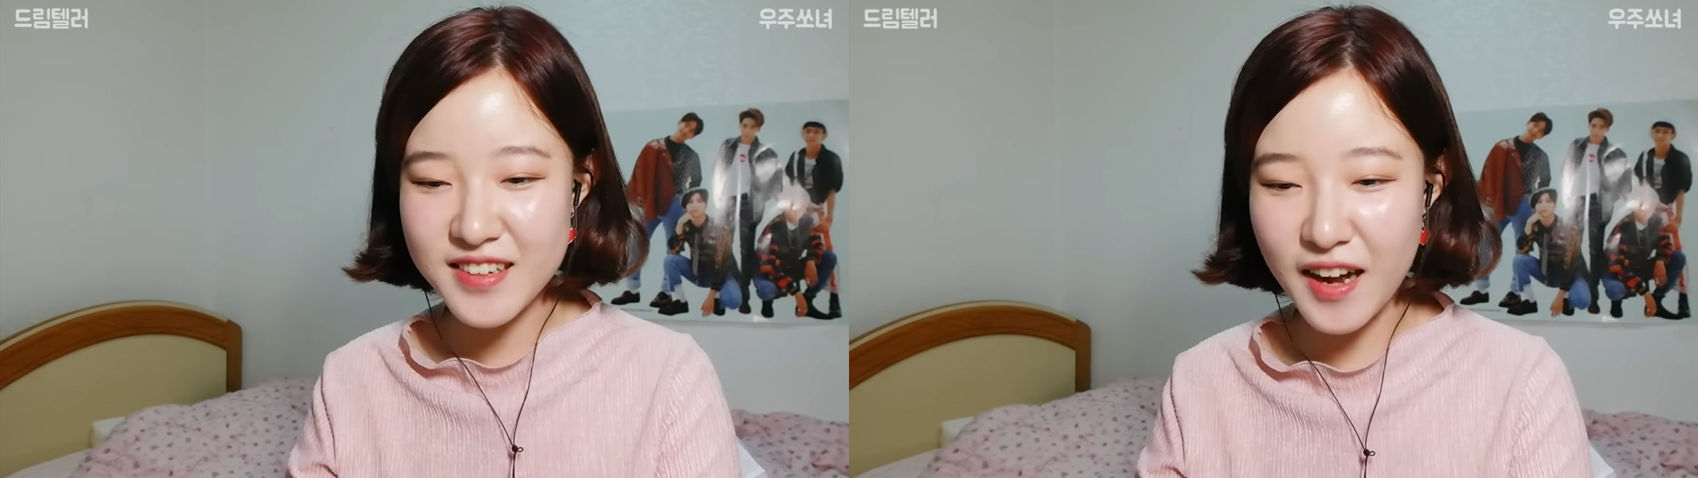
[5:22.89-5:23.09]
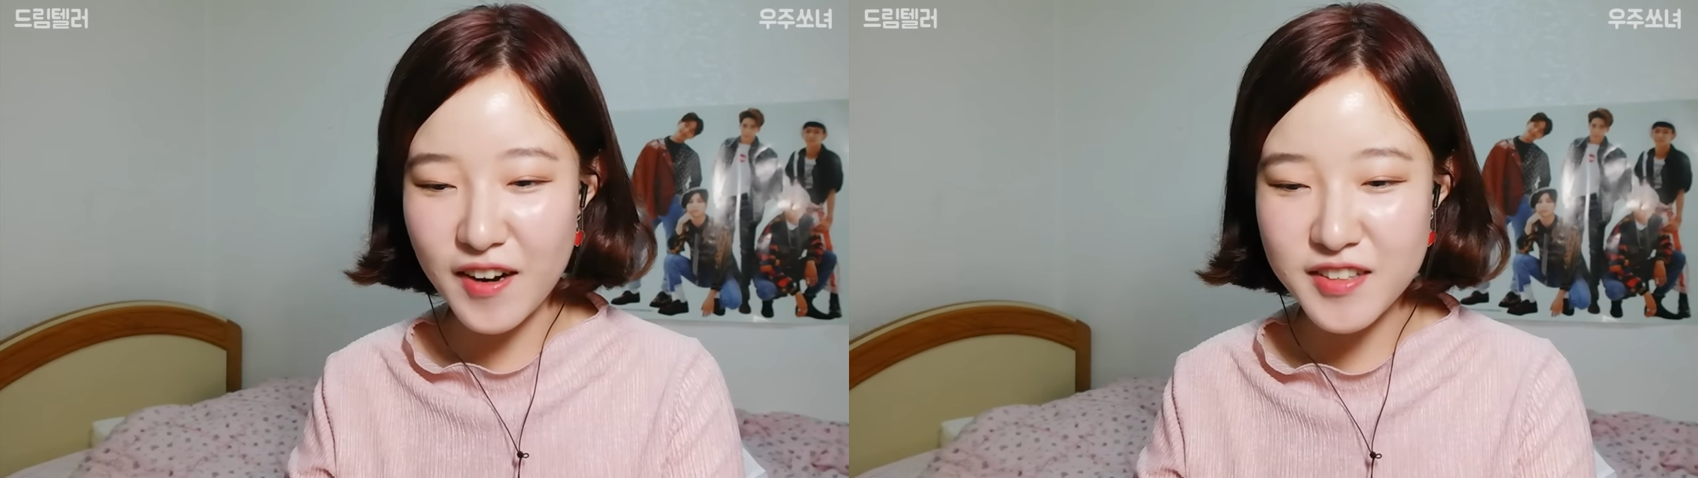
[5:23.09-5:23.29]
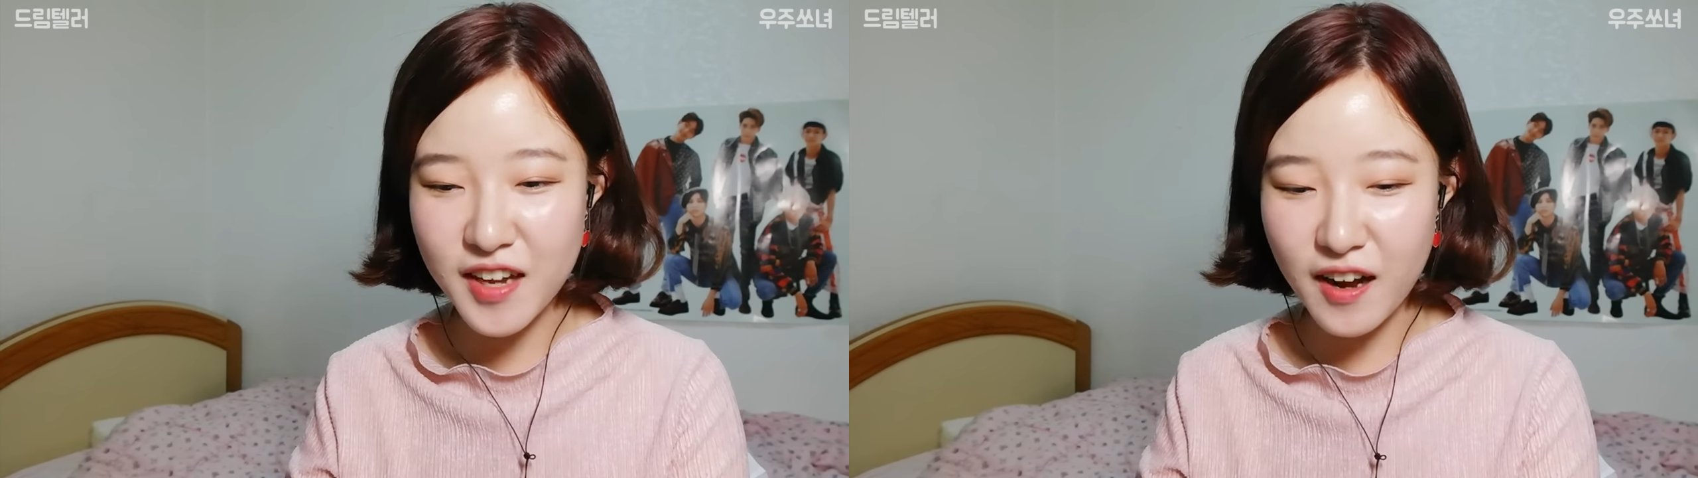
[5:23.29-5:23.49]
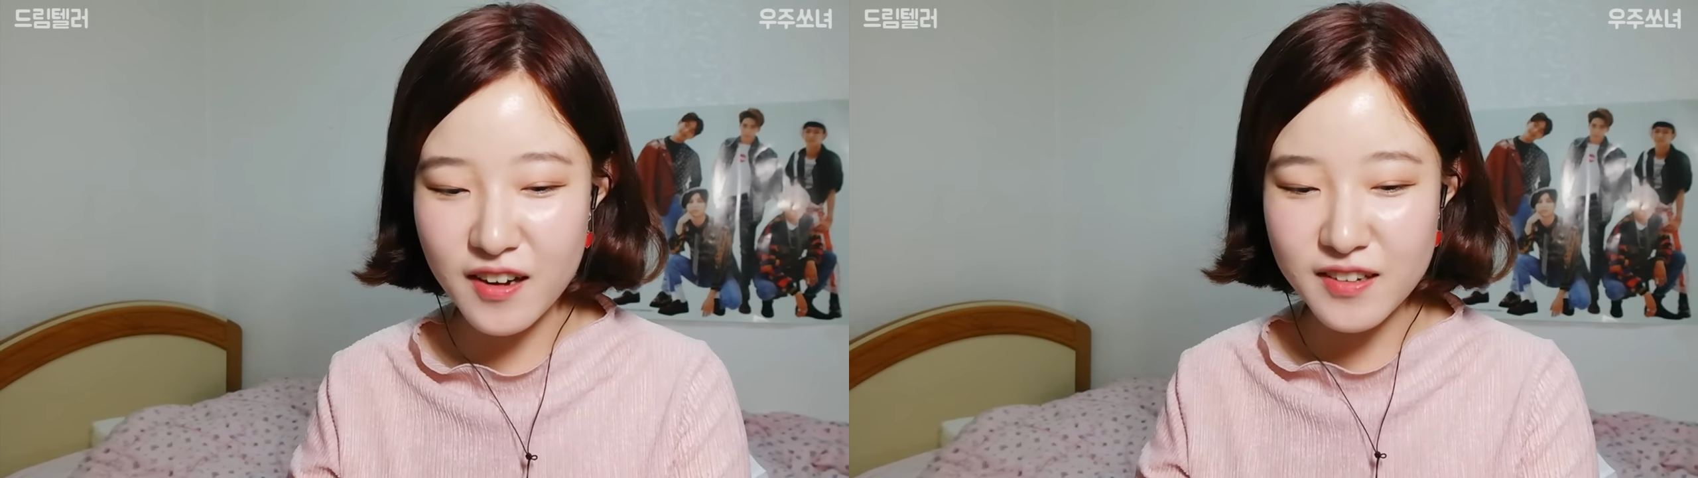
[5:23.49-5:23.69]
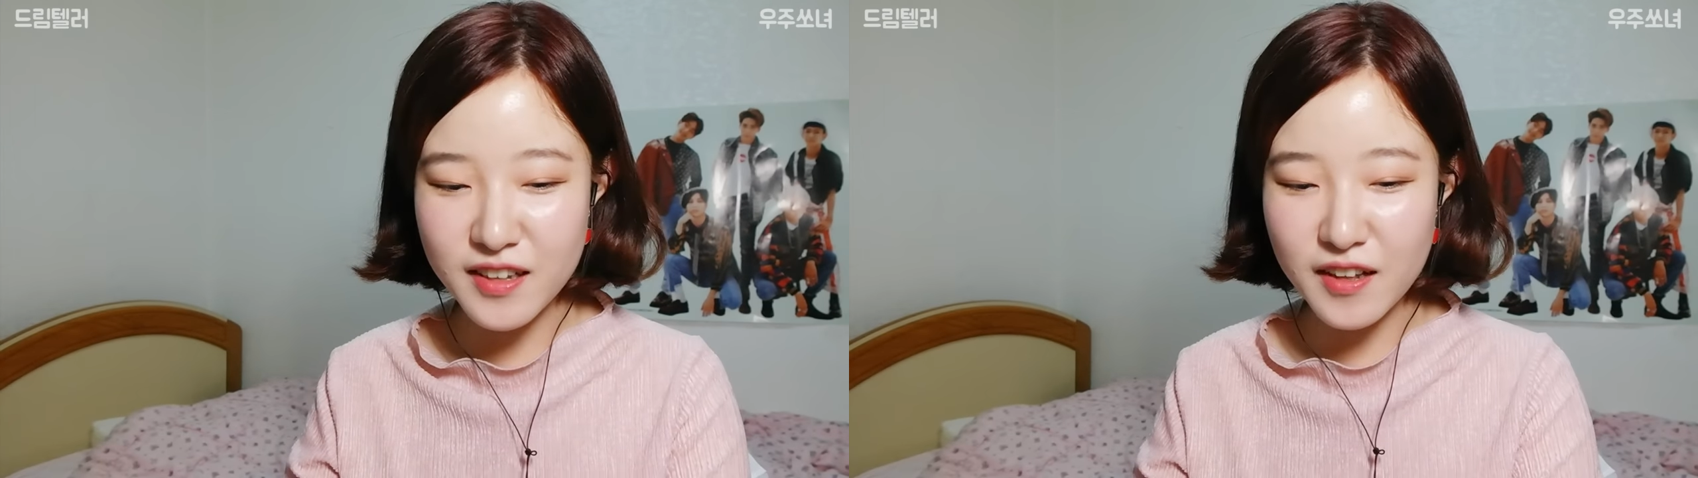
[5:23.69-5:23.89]
알타가
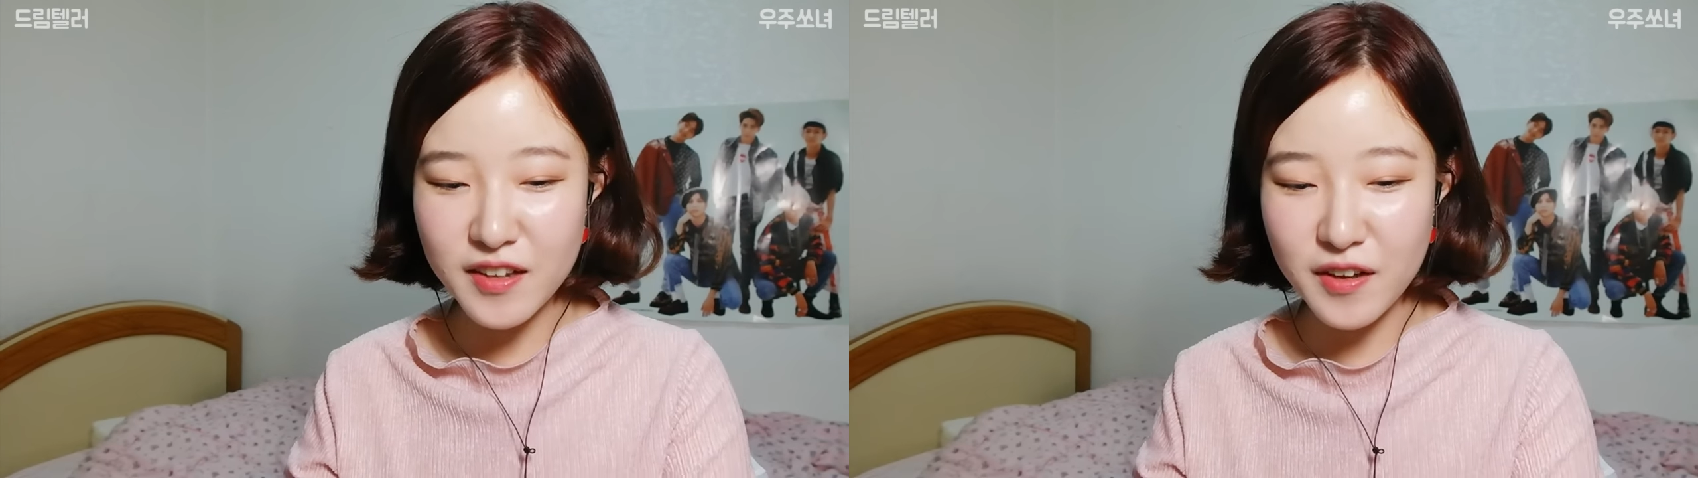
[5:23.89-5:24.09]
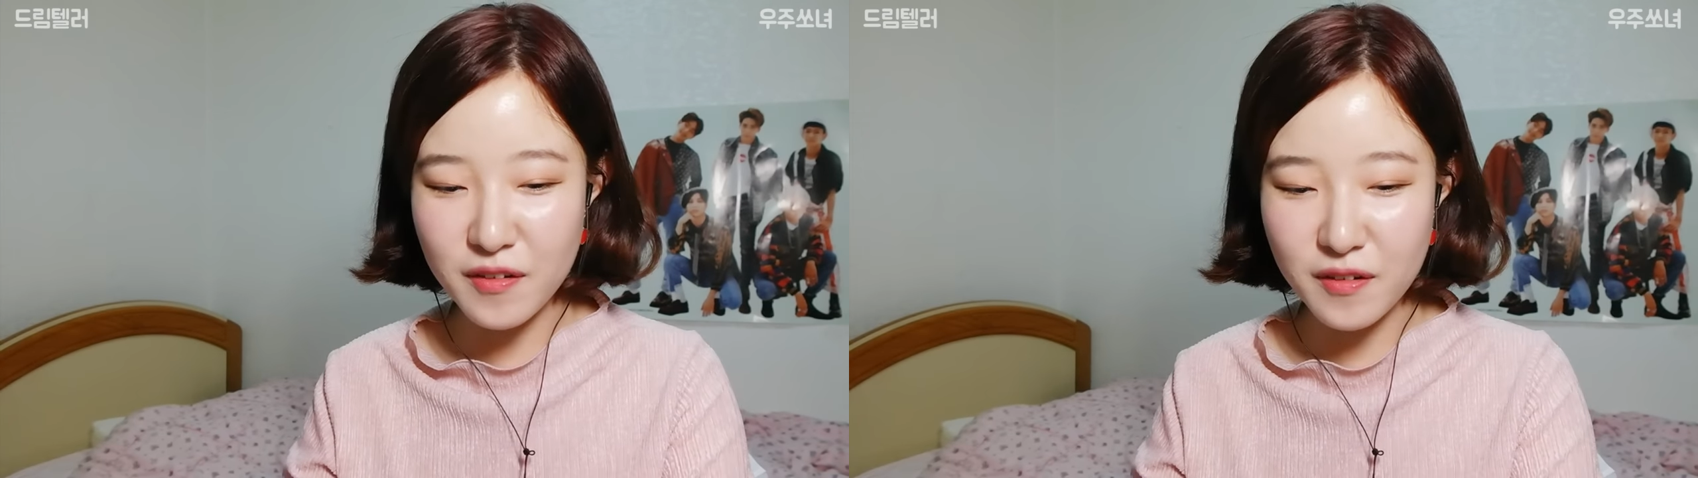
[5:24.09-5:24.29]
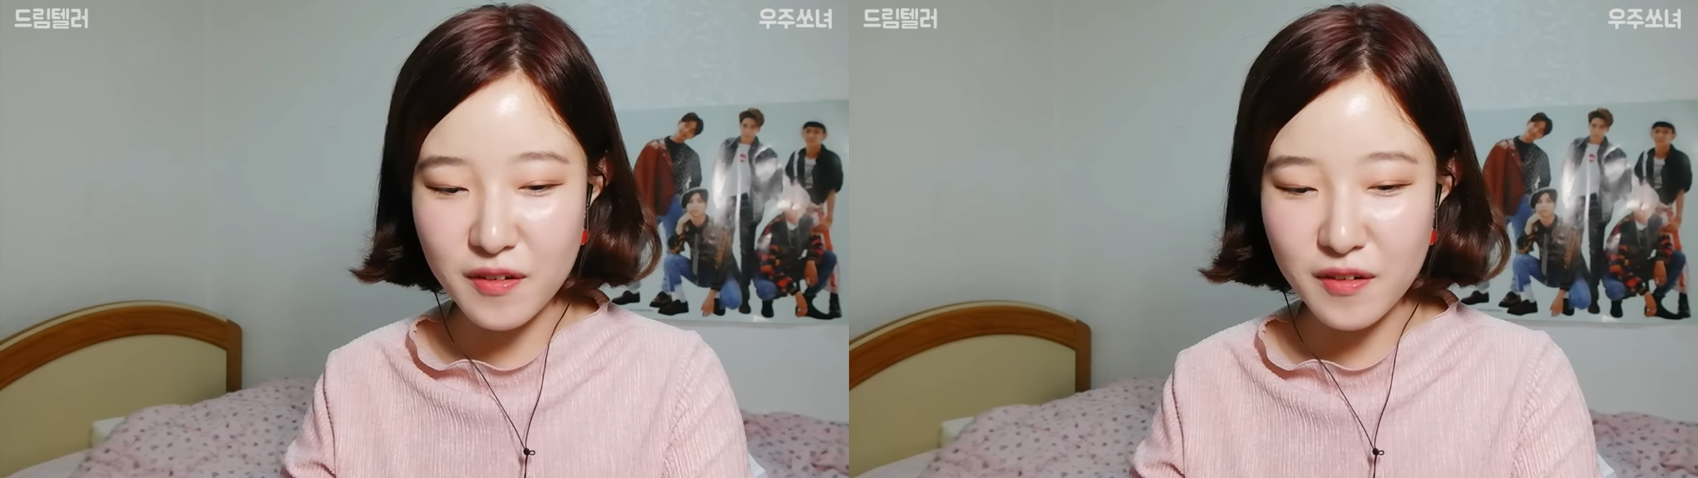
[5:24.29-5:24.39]
끝났네요.